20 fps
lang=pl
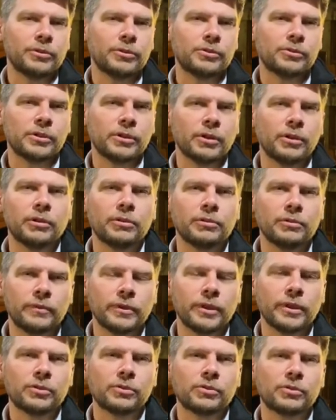to, że on
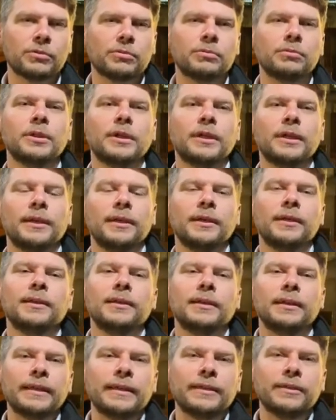wierzył,
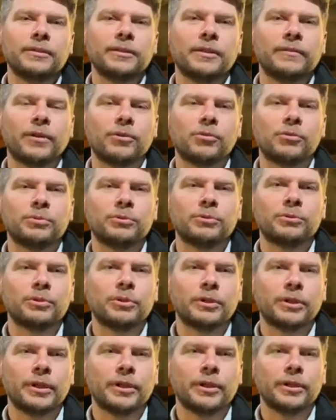dodawało
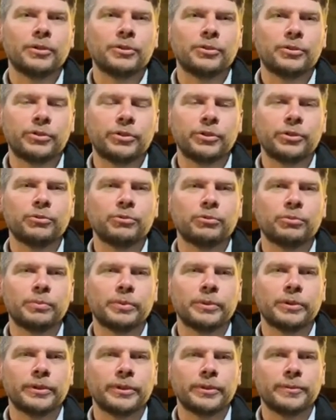mu sił,
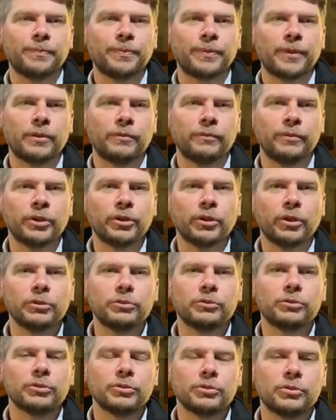by
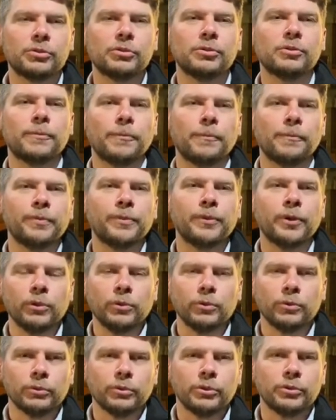wychodzić do
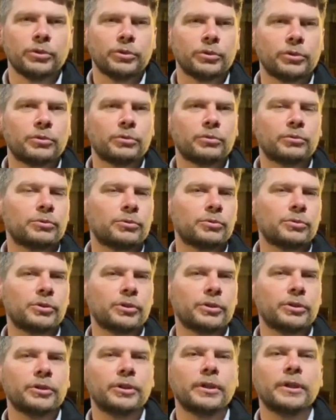ludzi,
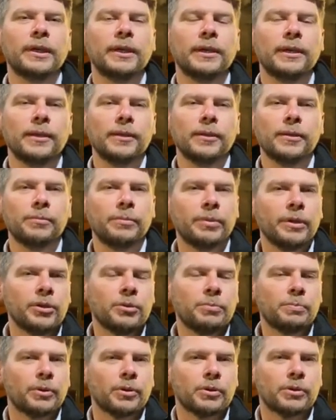którzy
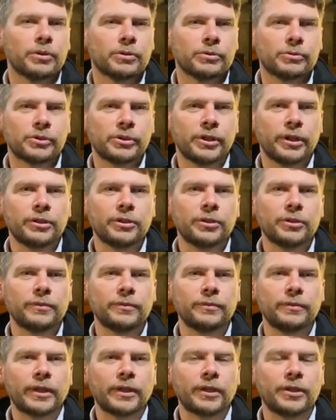byli
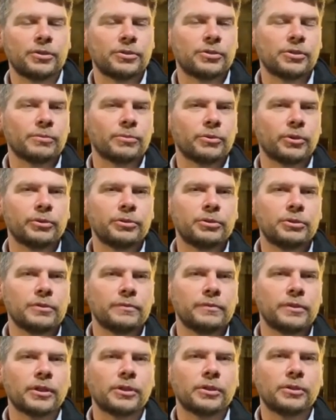pogrążeni w jakiejś
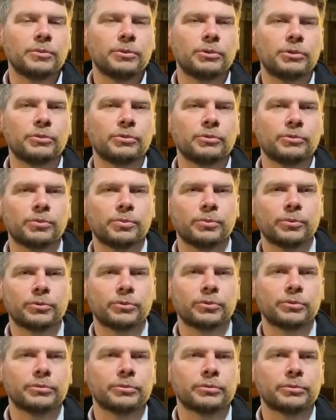ciemności, w jakimś
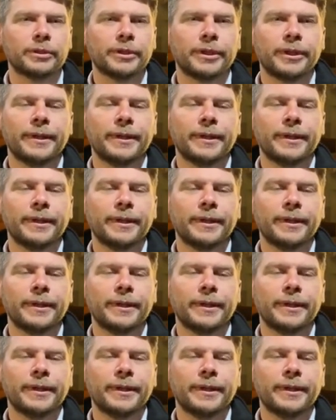smutku.